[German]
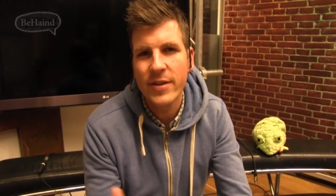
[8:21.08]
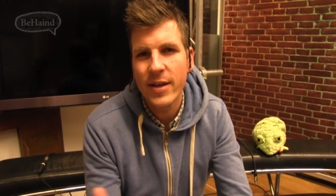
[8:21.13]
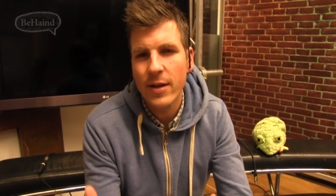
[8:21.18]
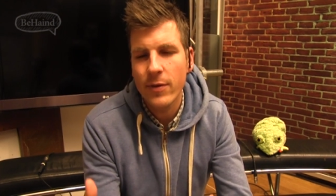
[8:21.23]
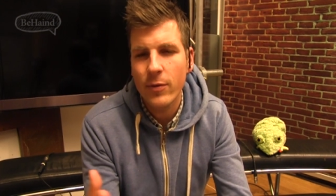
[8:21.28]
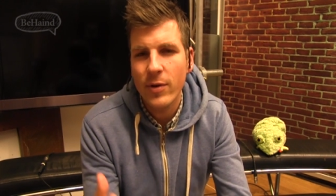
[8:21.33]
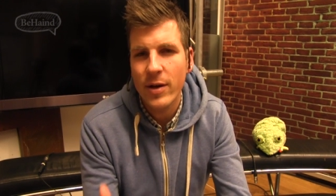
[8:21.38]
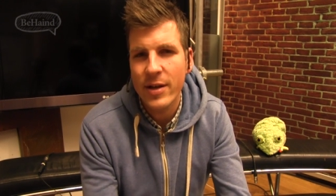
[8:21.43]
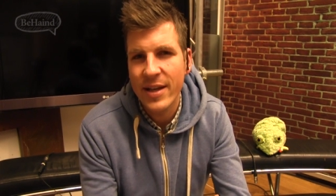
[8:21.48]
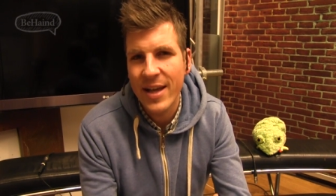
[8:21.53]
und die
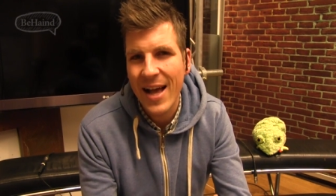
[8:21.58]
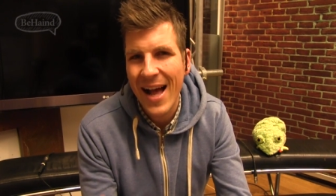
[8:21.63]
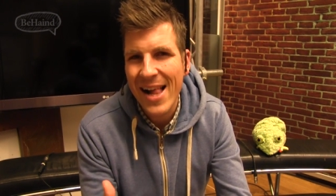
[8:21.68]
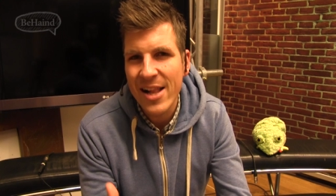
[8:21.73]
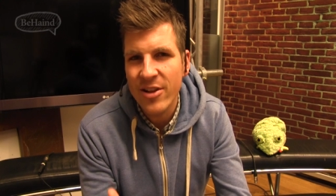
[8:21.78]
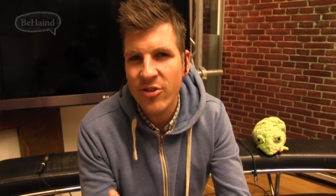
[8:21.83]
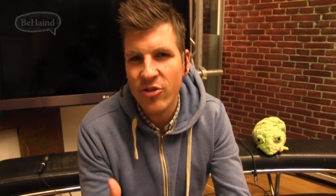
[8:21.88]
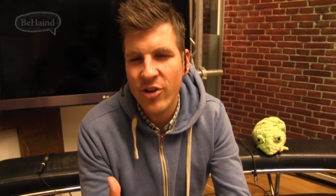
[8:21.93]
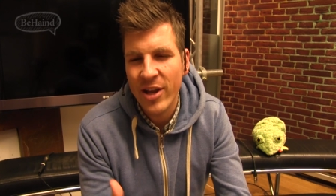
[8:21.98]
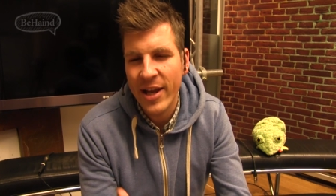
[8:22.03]
hat sogar den
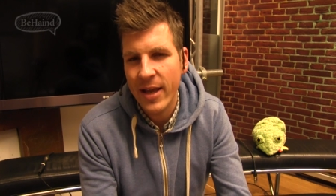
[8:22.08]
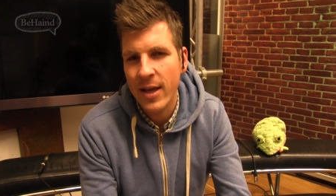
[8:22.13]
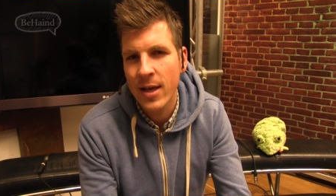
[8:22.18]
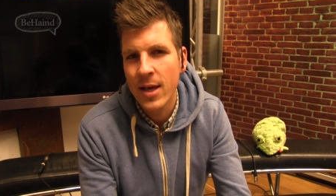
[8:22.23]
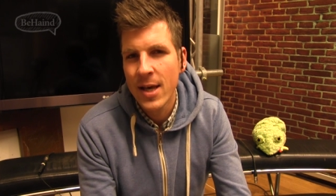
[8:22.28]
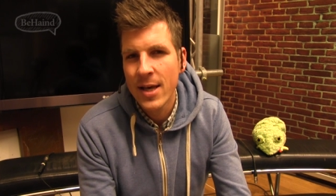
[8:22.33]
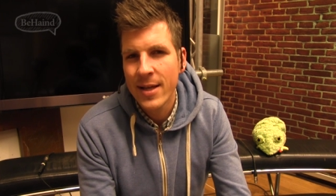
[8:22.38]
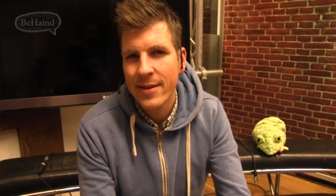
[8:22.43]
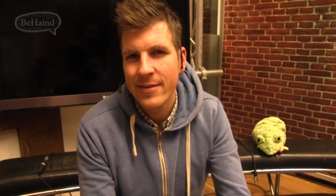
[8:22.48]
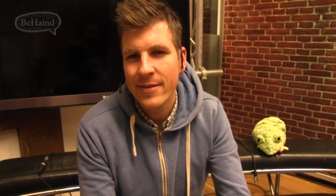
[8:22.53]
Gehaltscheck,
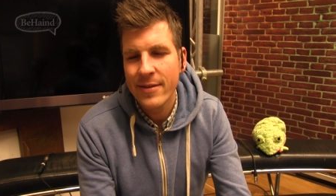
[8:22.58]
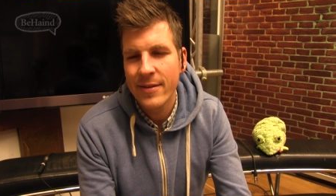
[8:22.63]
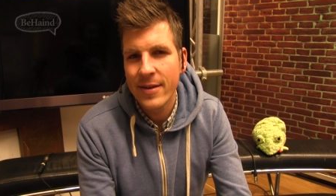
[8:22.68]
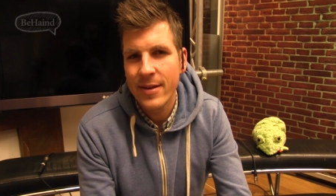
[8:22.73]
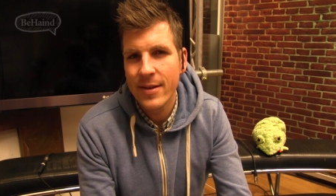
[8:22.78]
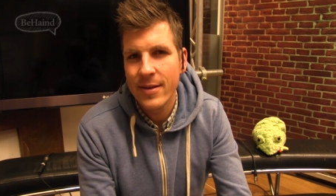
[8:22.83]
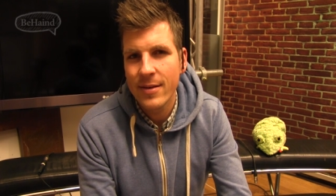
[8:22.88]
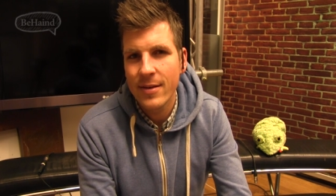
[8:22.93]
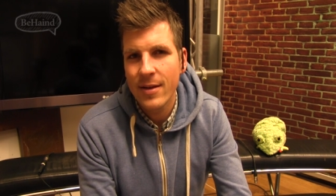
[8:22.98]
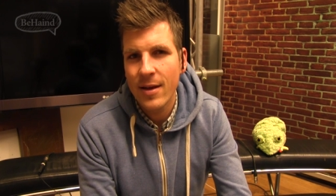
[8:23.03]

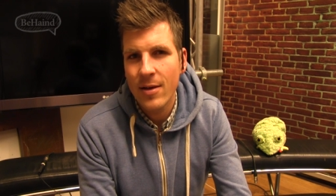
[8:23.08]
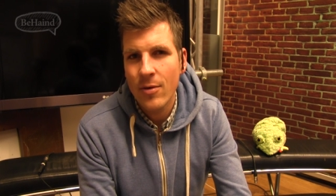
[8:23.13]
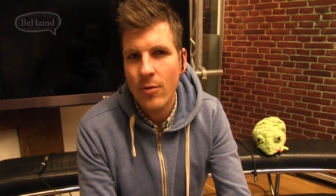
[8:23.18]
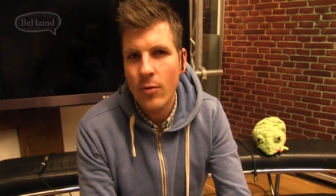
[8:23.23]
den äh,